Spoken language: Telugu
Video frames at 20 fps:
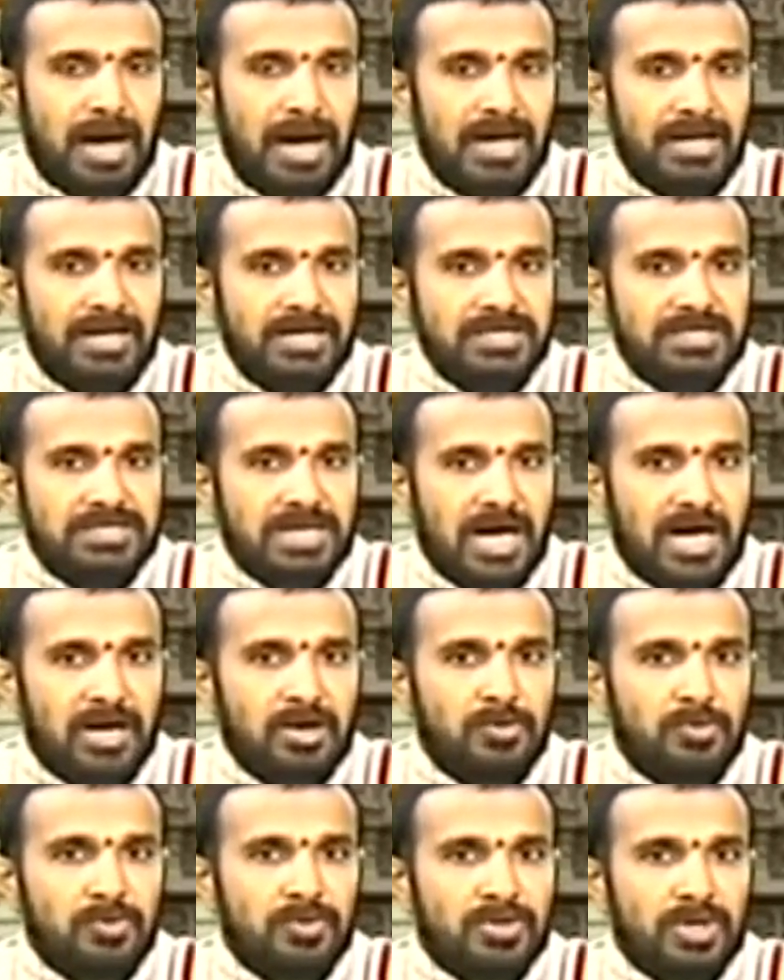
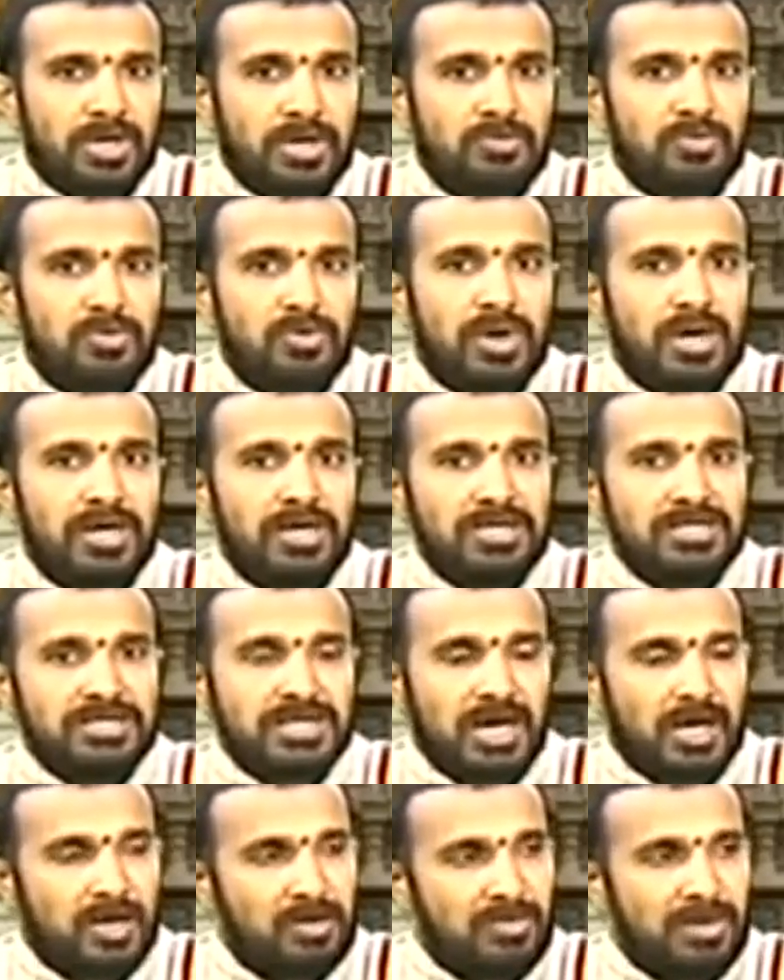అన్నిసార్లు పుట్టడము
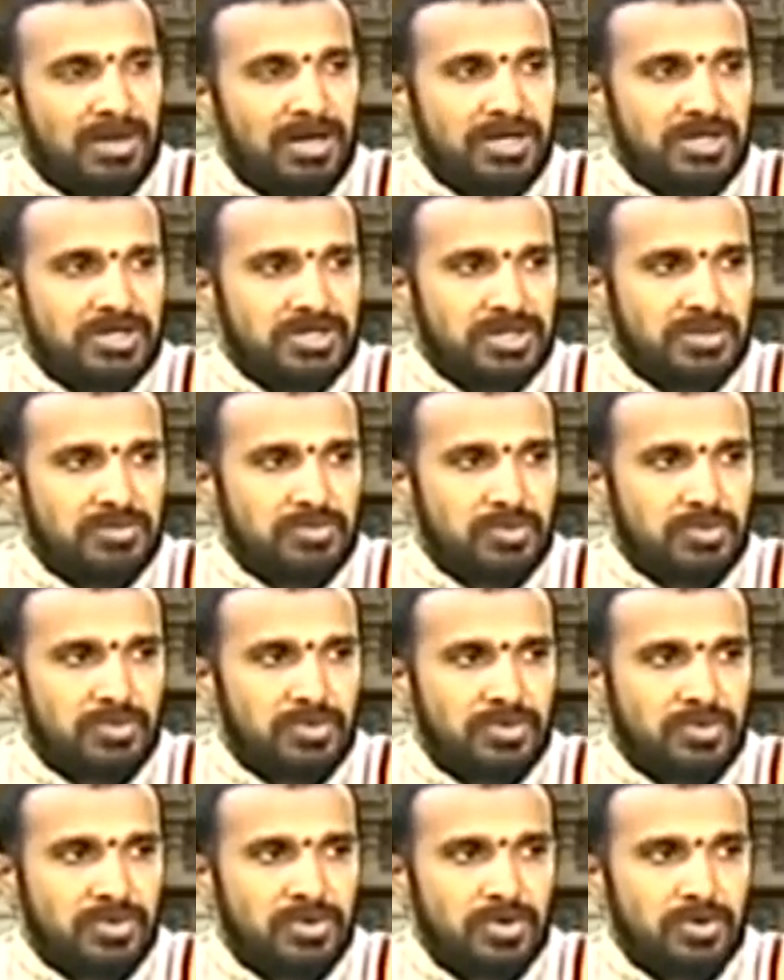అన్నిసార్లు మరణించడము
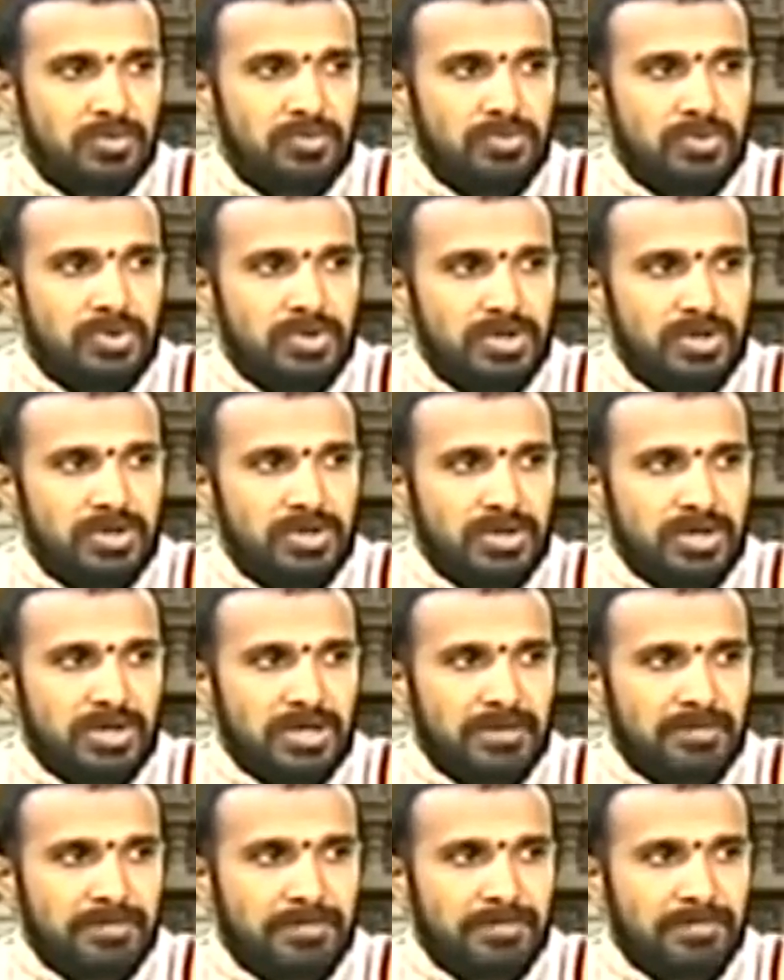పుణ్యం
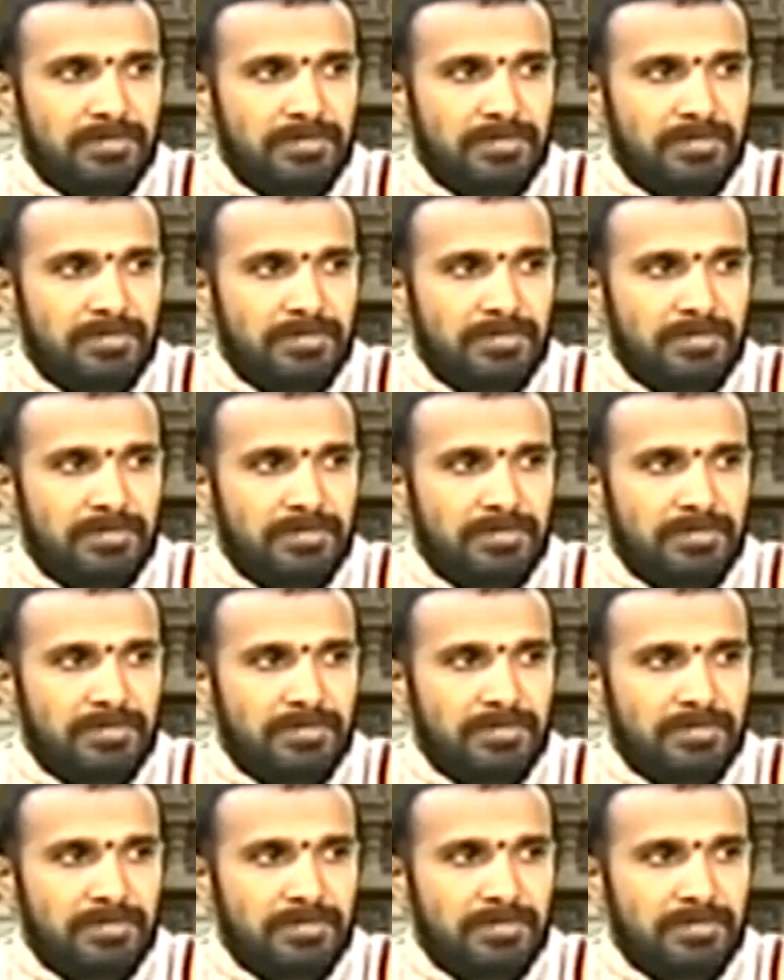యొక్క